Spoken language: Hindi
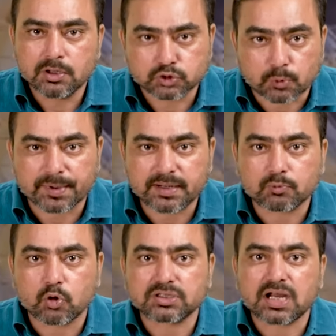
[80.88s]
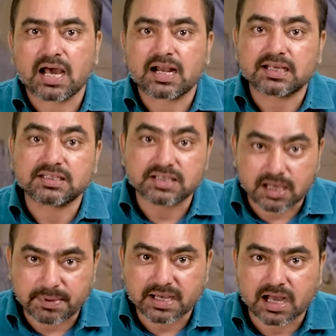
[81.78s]
सुप्रीम कोर्ट ने हालांकि
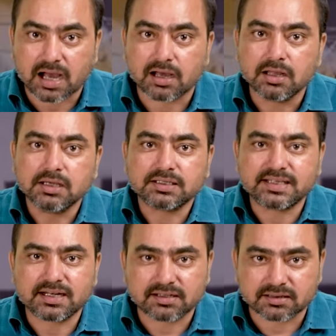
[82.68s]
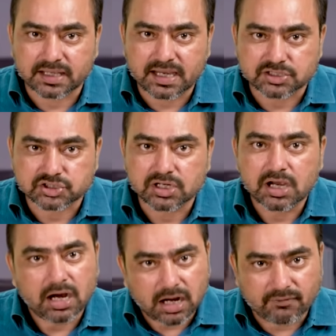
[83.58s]
यह भी कहा कि यह निर्देश
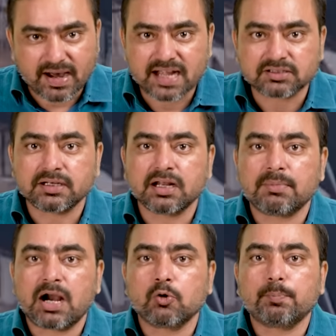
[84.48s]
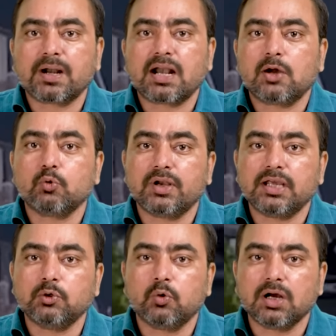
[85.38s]
अवैध निर्माणों पर लागू
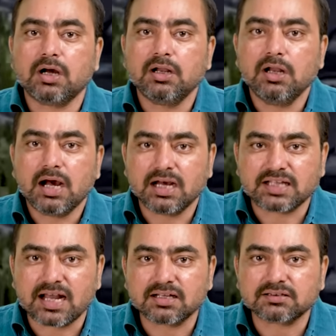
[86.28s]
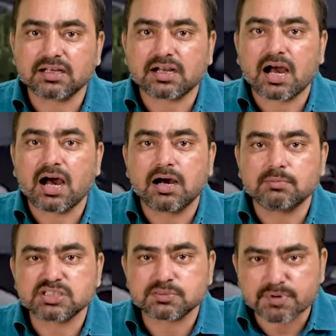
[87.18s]
नहीं होगा अदालत ने कहा
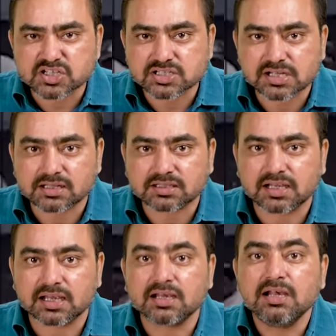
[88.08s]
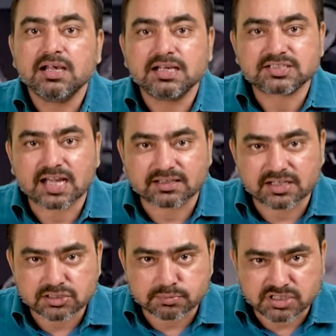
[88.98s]
हम स्पष्ट करते हैं इस
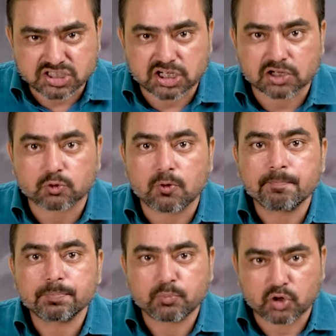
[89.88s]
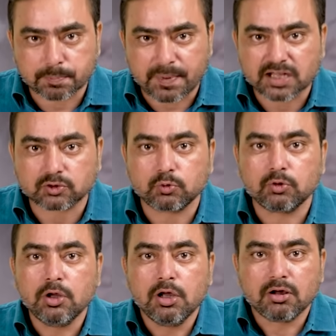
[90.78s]
आदेश में सड़कों फुटपाथों
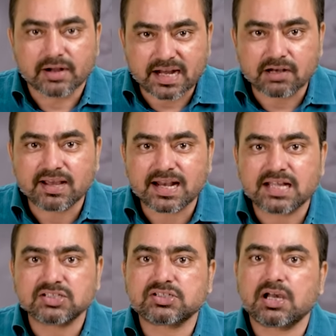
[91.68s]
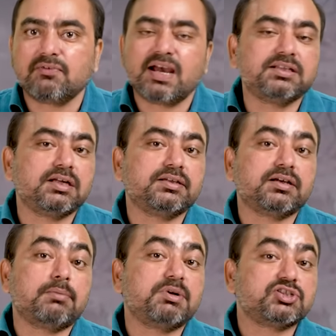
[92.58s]
रेलवे लाइंस के अवैध
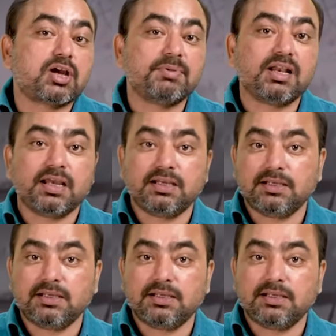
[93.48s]
अतिक्रमण शामिल नहीं